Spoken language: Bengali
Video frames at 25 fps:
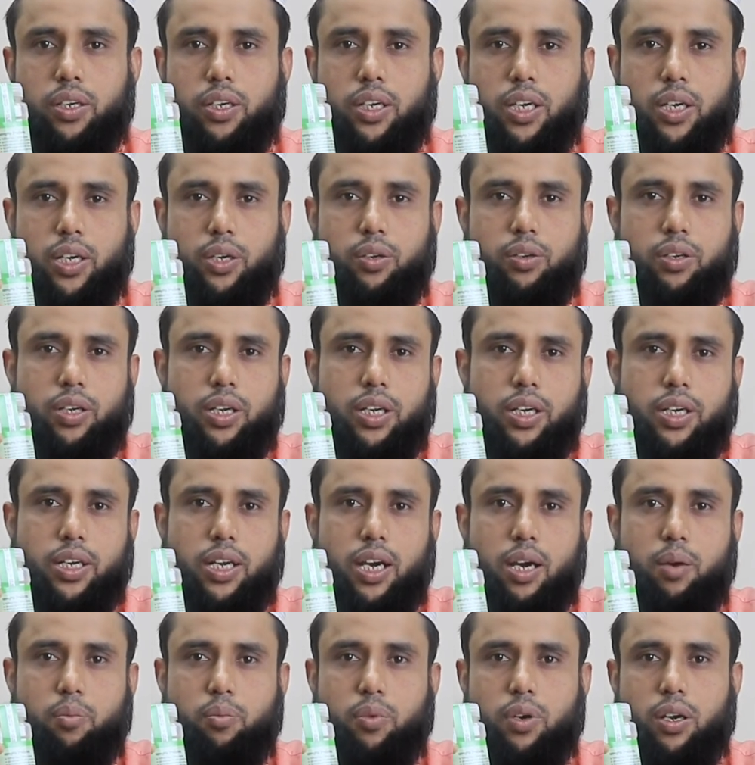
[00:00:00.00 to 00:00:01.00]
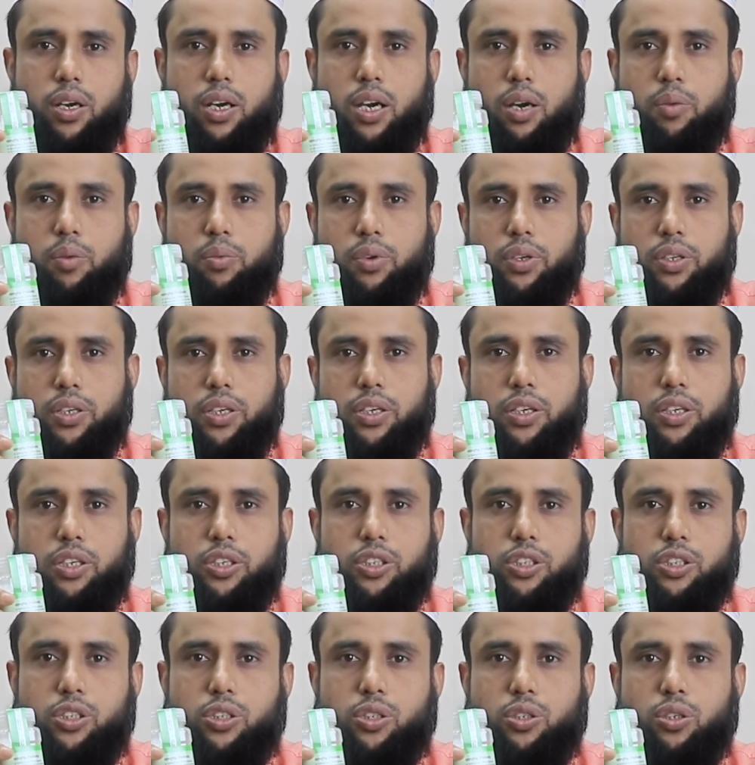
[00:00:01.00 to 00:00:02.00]
কারণ এটা আমরা আমাদের
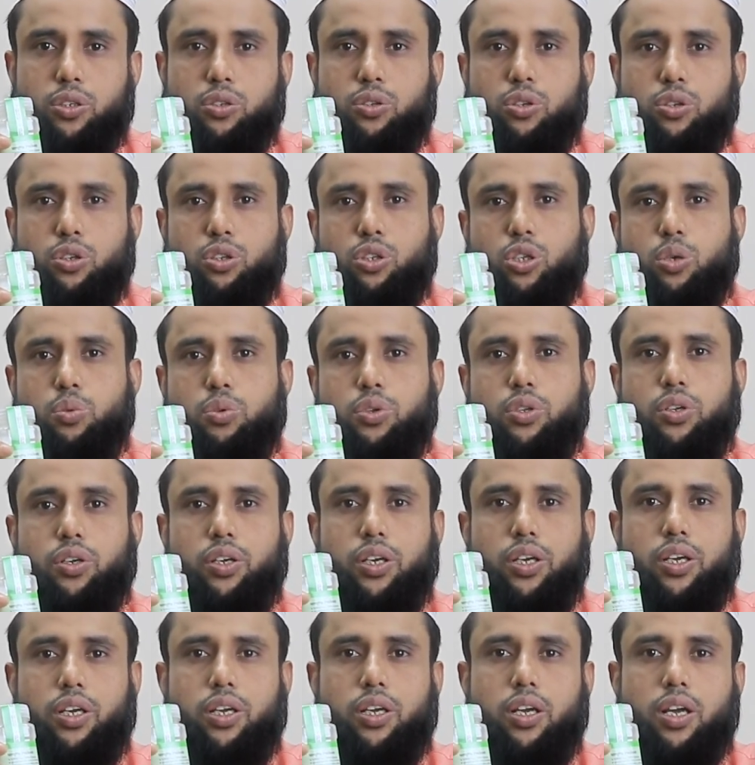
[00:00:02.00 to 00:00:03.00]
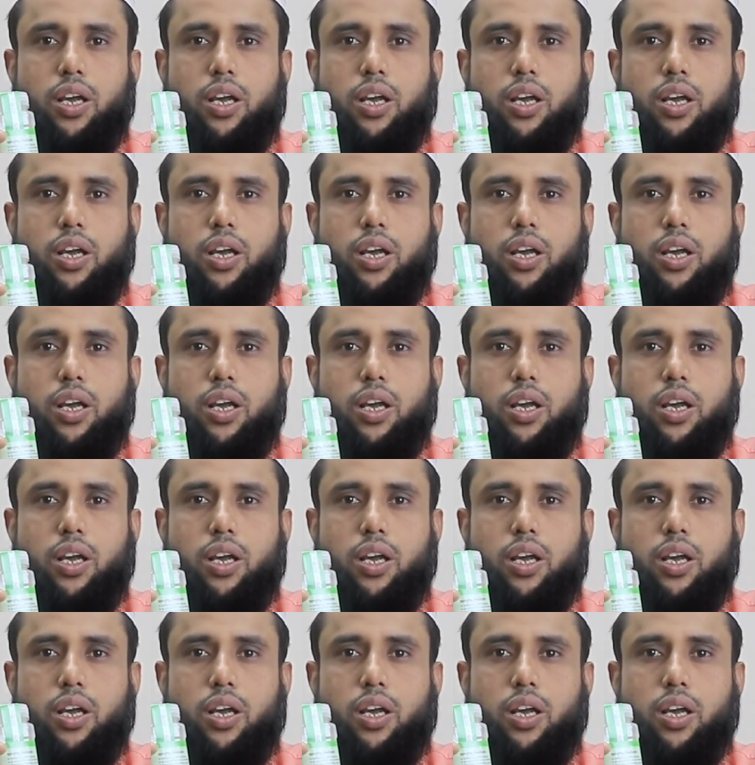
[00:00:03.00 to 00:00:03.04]
নিজস্ব তত্ত্বাবধানে